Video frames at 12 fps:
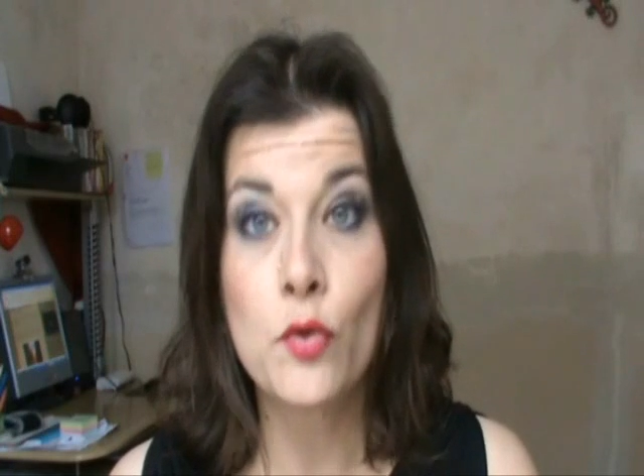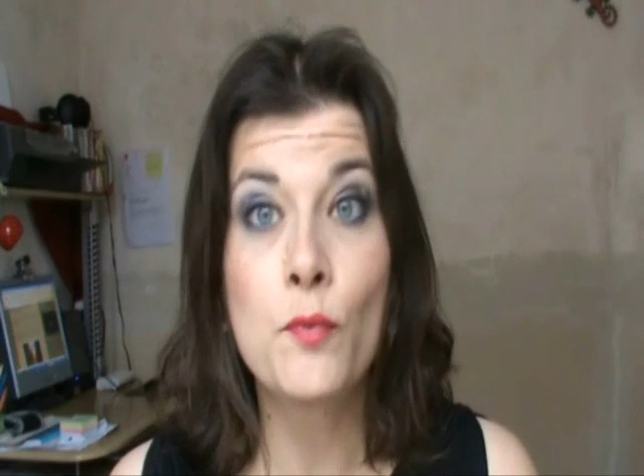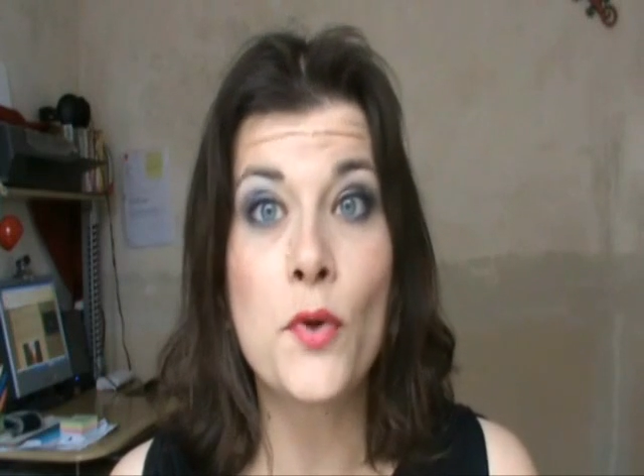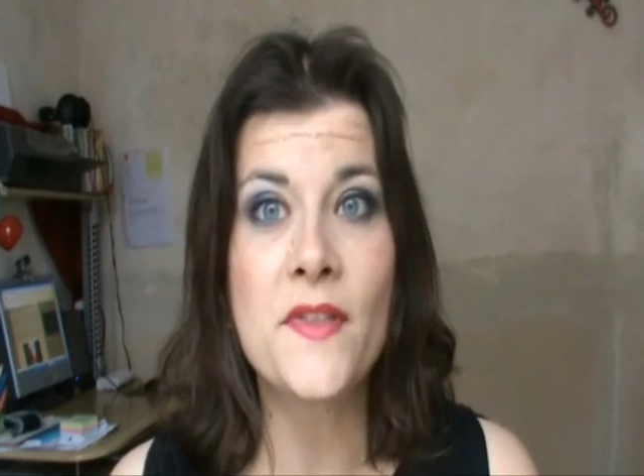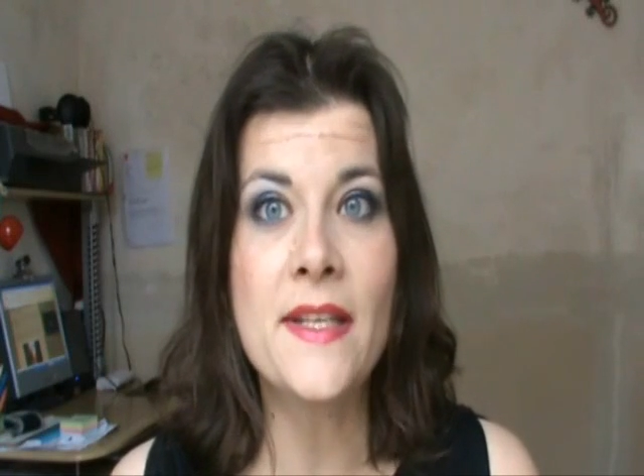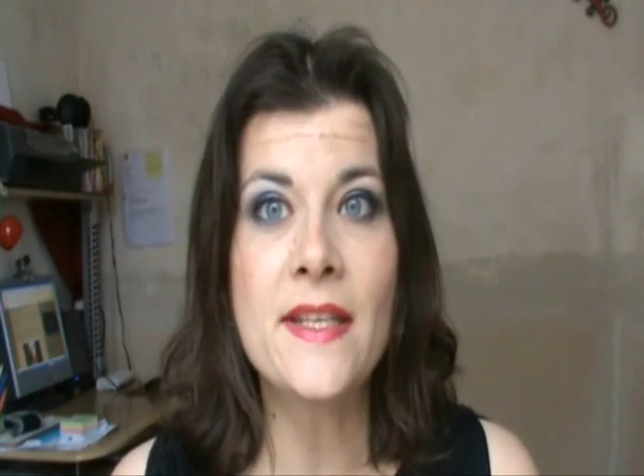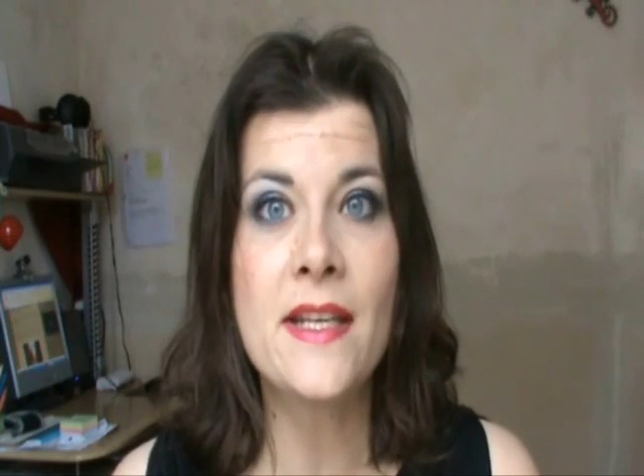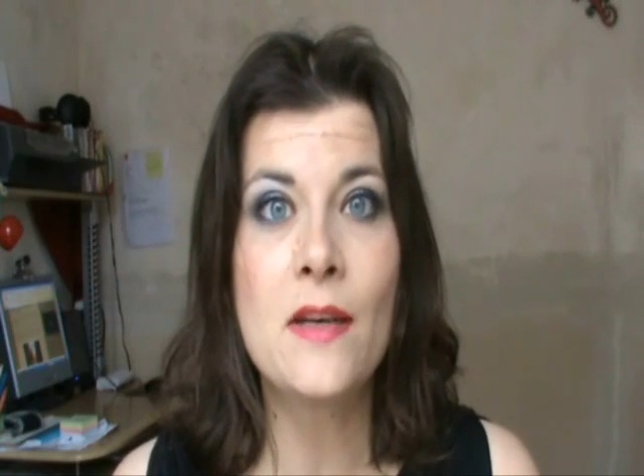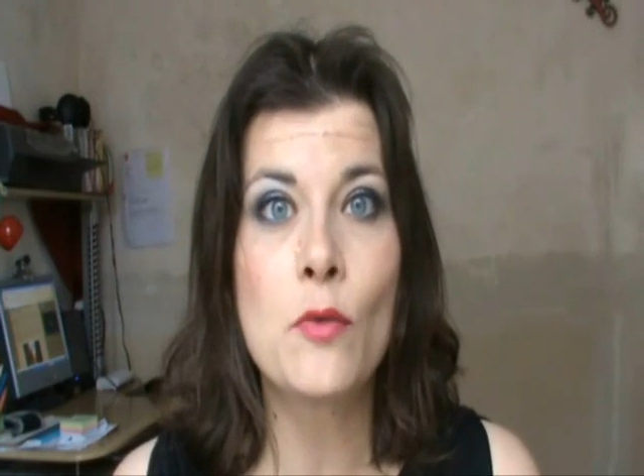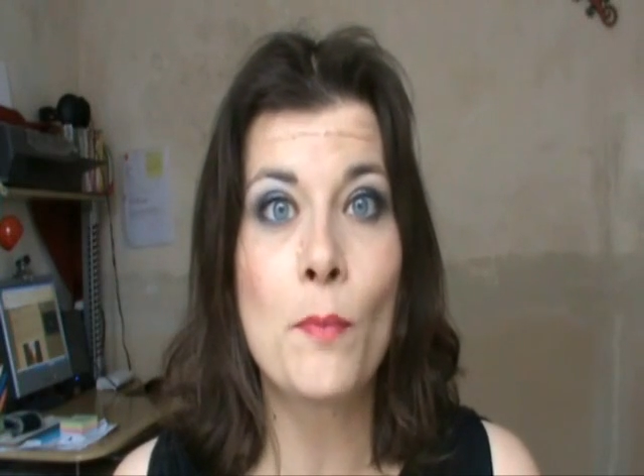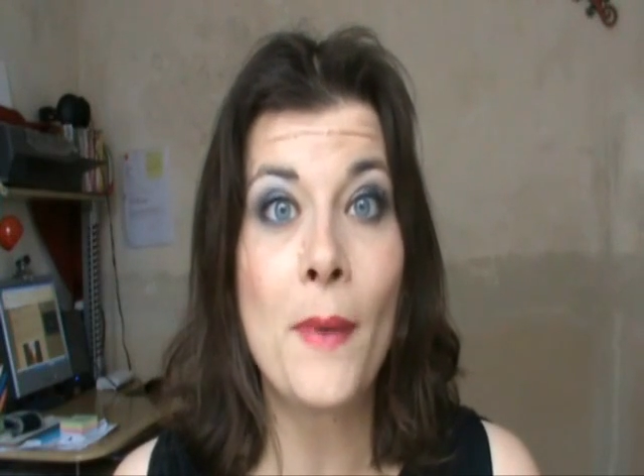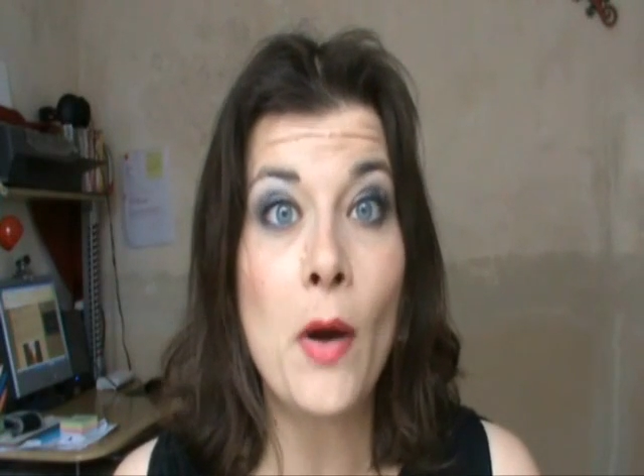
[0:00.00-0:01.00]
Donc pour celles
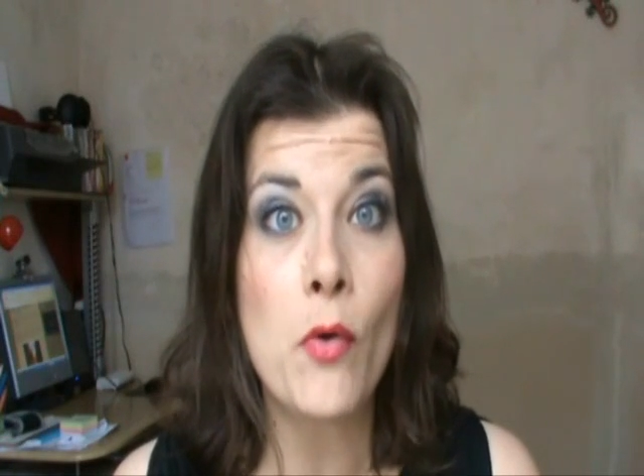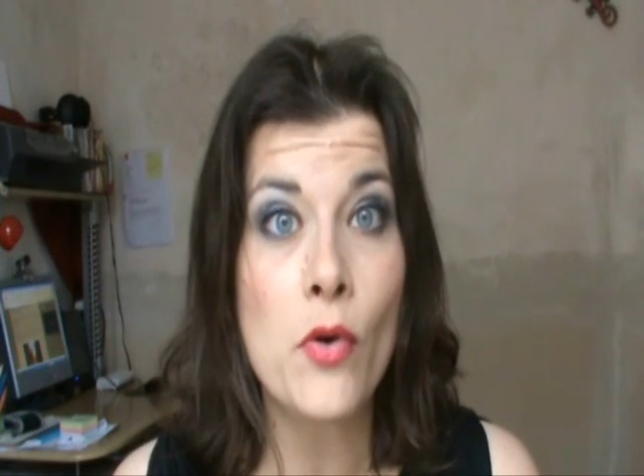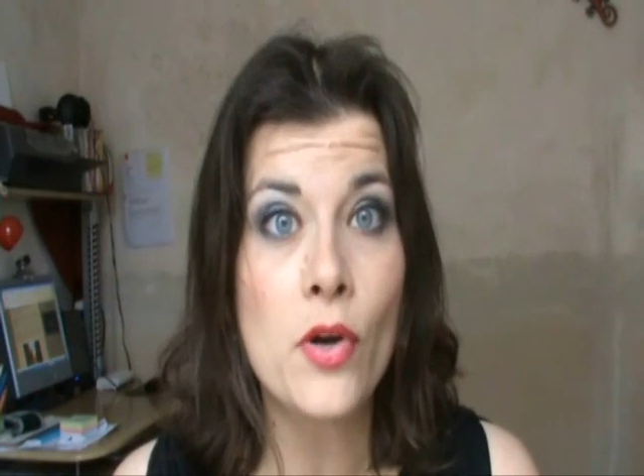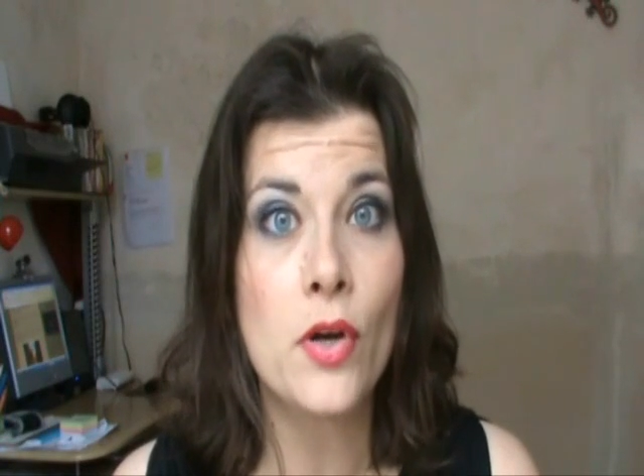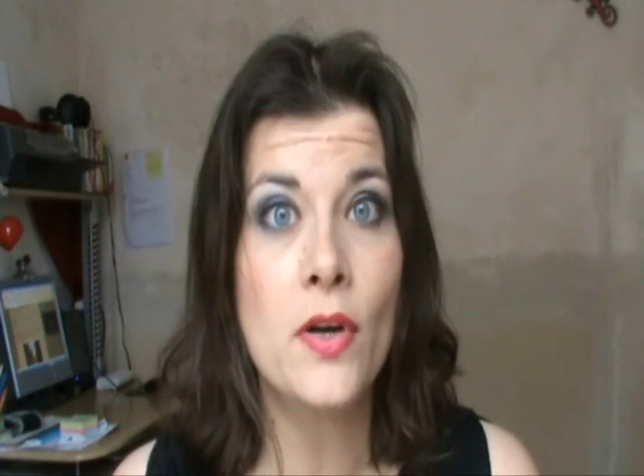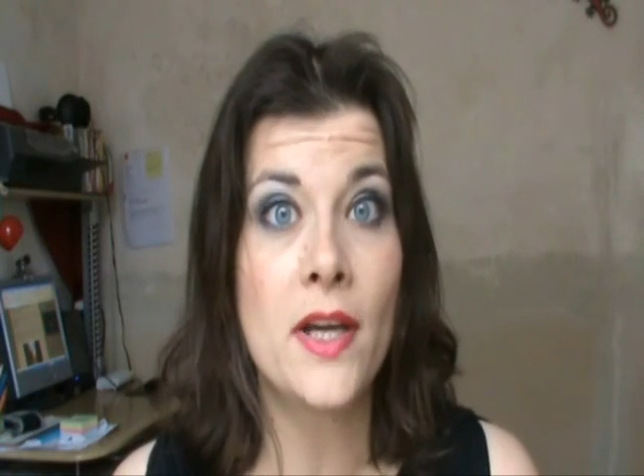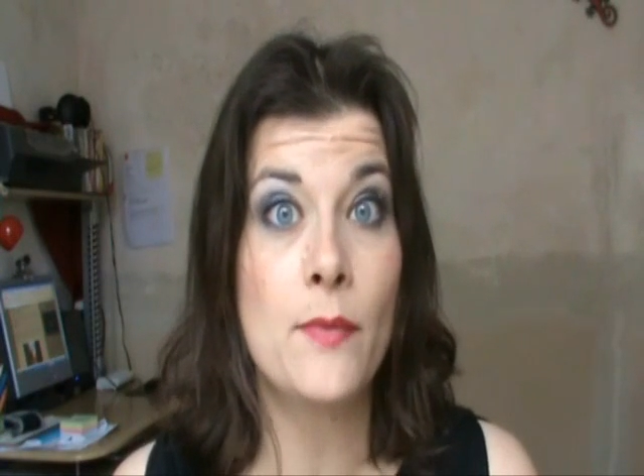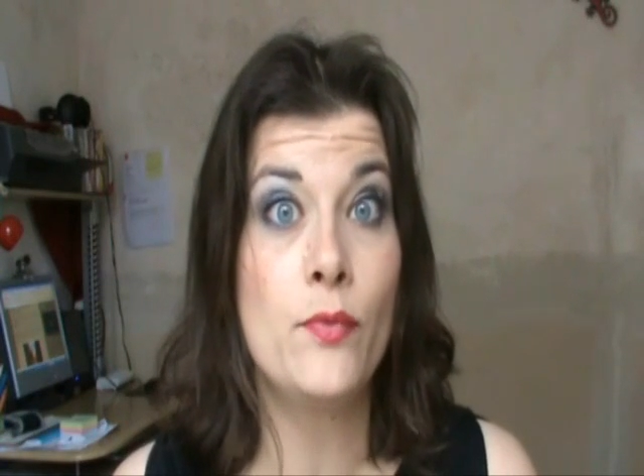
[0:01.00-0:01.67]
qui ne l'ont pas encore